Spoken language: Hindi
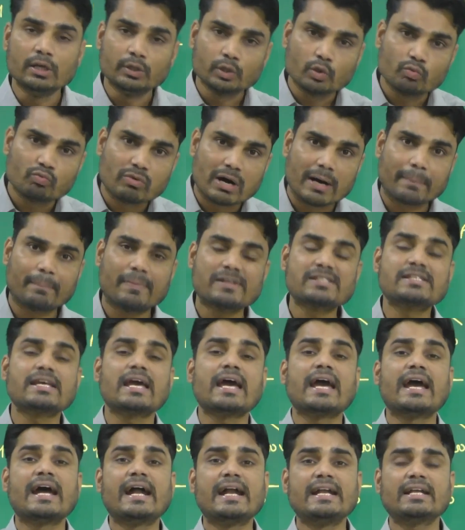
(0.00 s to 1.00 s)
तो वापस से
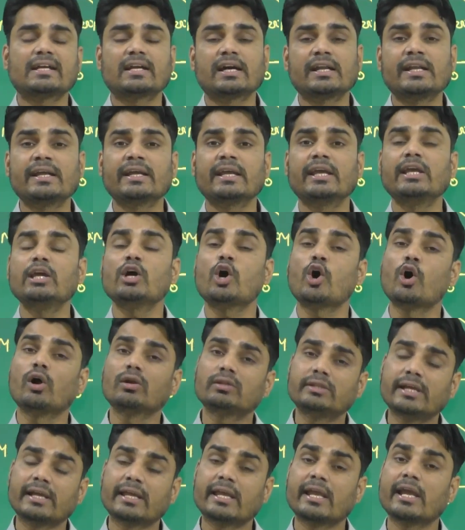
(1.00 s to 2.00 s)
ऐड करेंगे
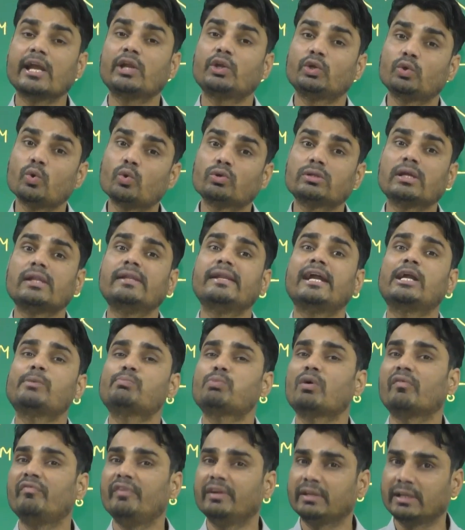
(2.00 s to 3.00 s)
और देखेंगे टोटल नेट
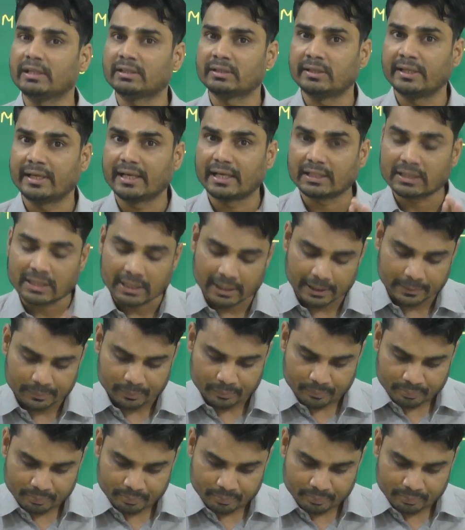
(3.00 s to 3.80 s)
प्रॉफिट कितने का था